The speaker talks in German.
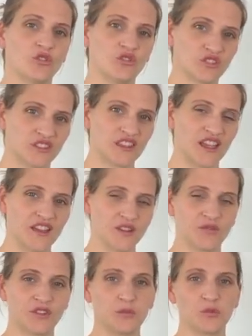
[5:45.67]
und gerade
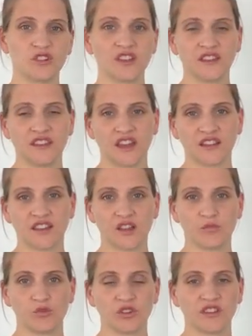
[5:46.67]
für die Mütter, die nach der
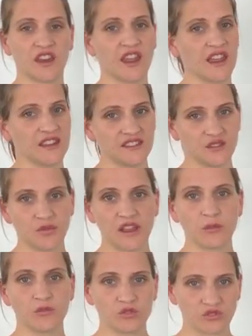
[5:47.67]
Geburt dann eigentlich ihren
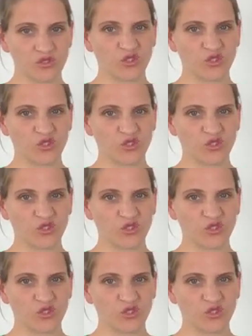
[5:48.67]
Beckenboden